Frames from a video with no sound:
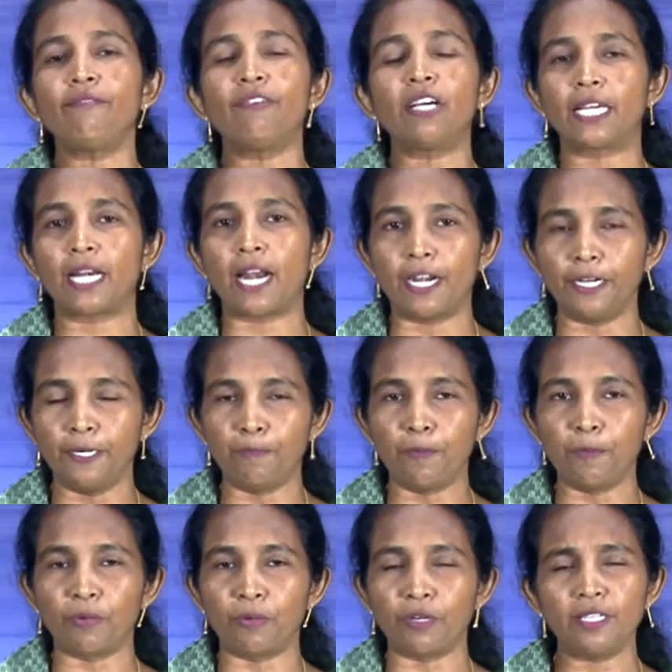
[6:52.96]
சேவகரை
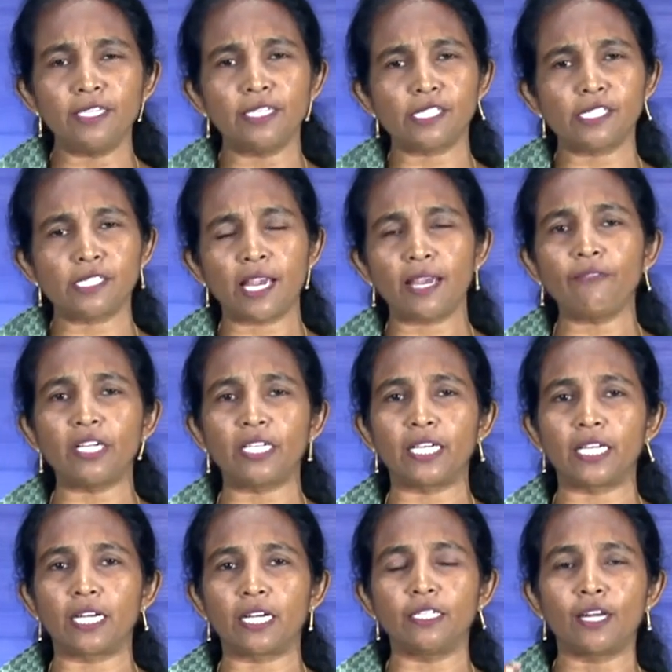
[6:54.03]
அனுப்பும் பொழுது இந்த
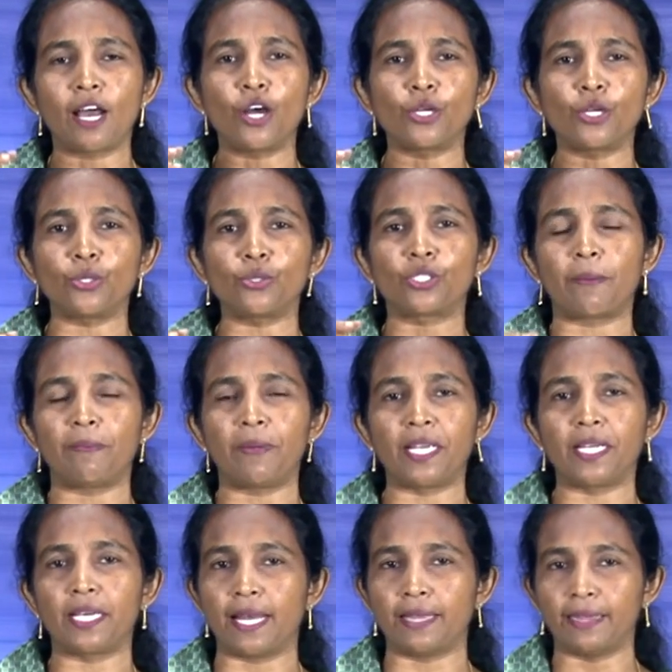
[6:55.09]
சேவகர்கள் நாயோத்
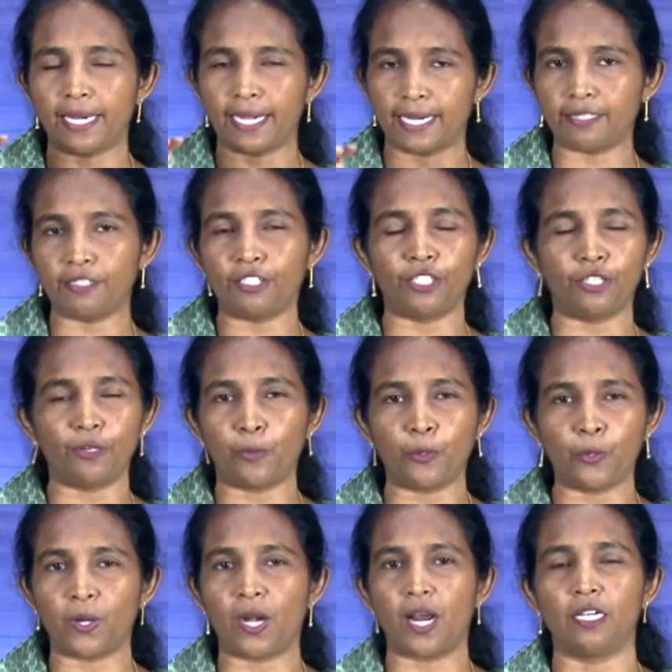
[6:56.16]
அப்படிங்கிற அந்த இடத்துக்கு
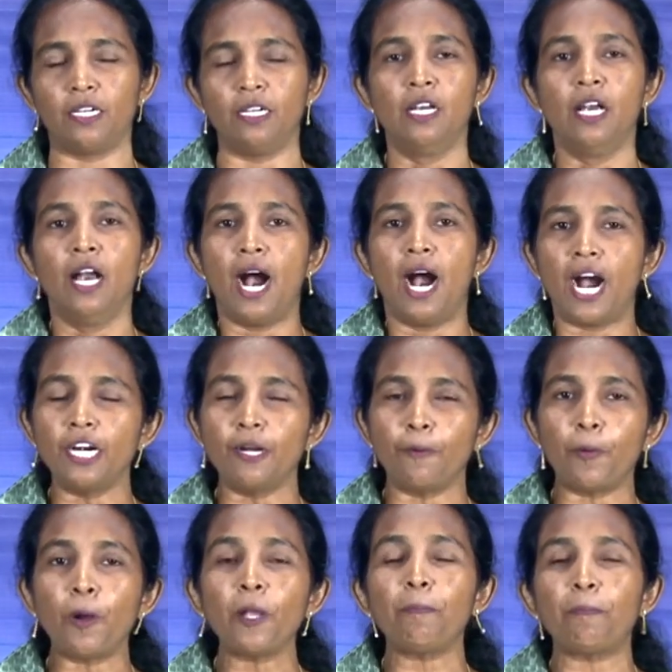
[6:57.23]
போகிறாங்க
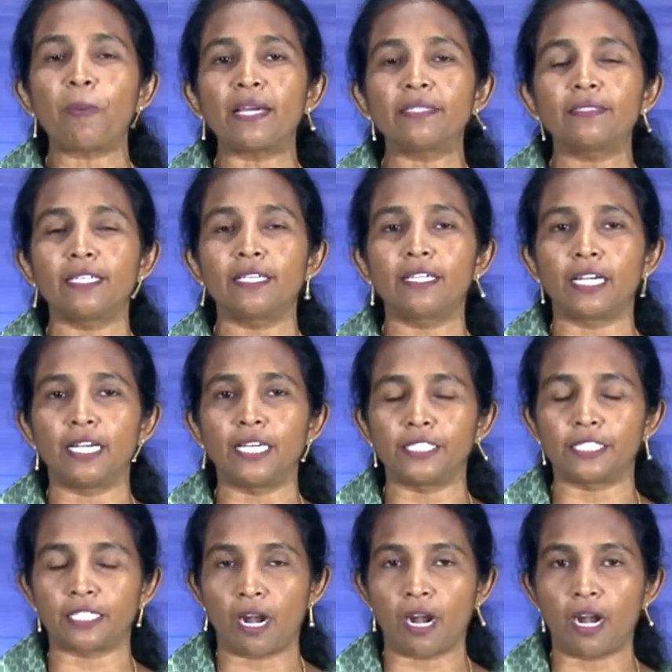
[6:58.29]
அங்கே போய் பார்த்தீர்கள்
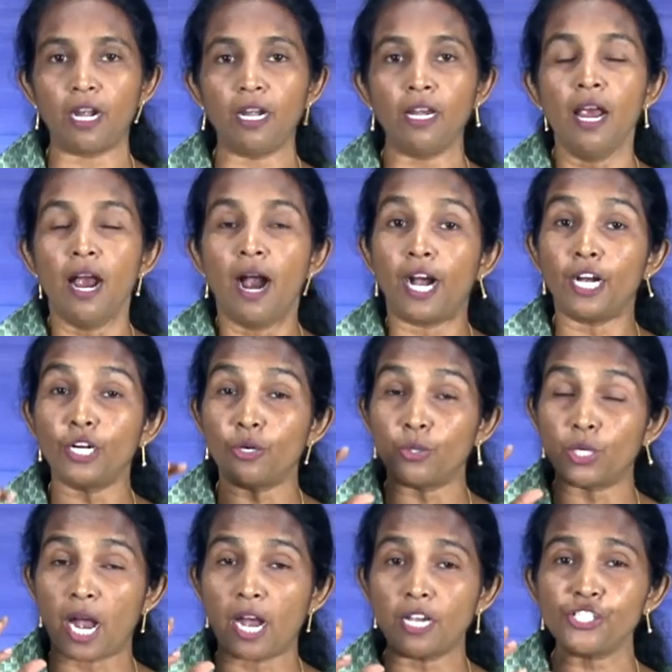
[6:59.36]
என்றால் அங்கே
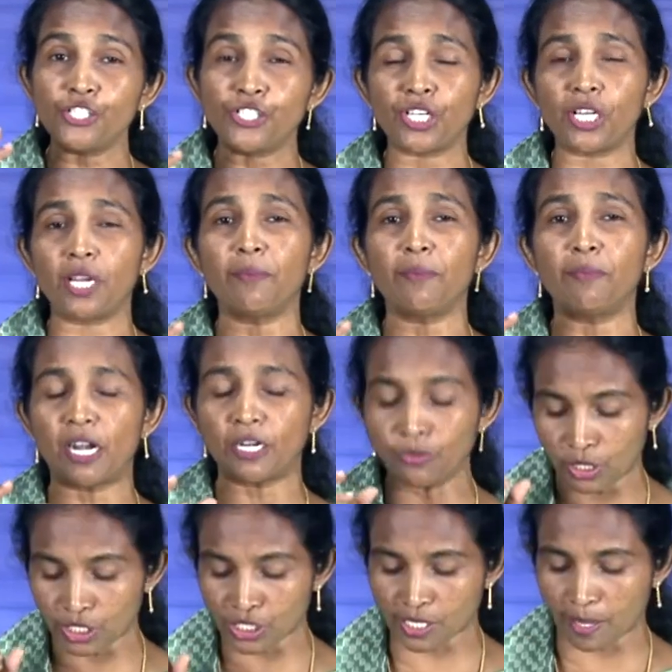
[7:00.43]
ஒரு
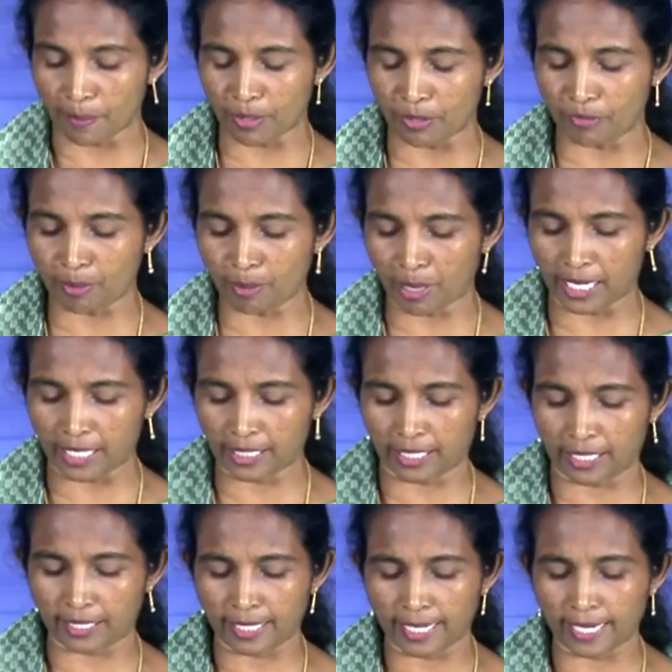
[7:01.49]
ஆச்சரியமான ஒரு சம்பவம்
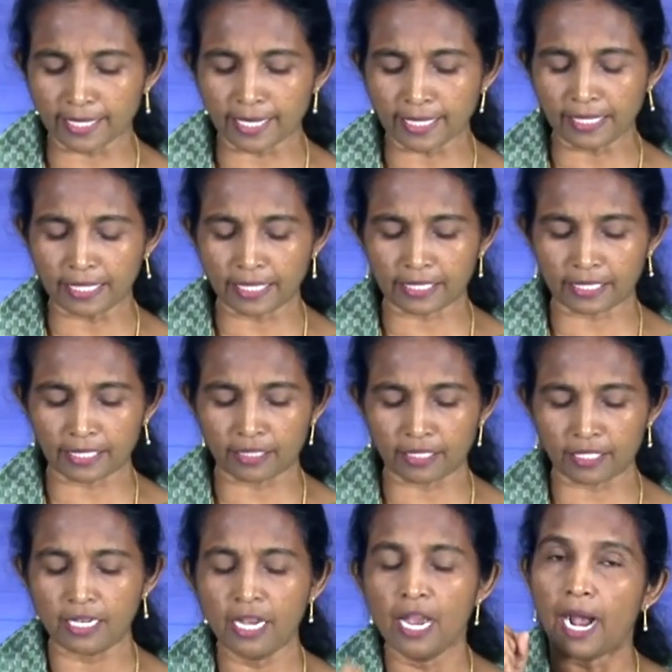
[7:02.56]
நடக்கிறது என்ன
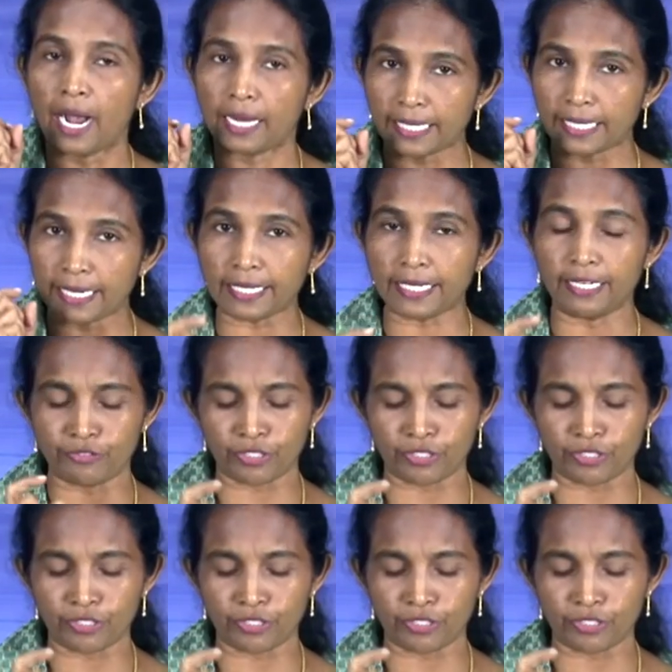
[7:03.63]
நடக்கிறது அதே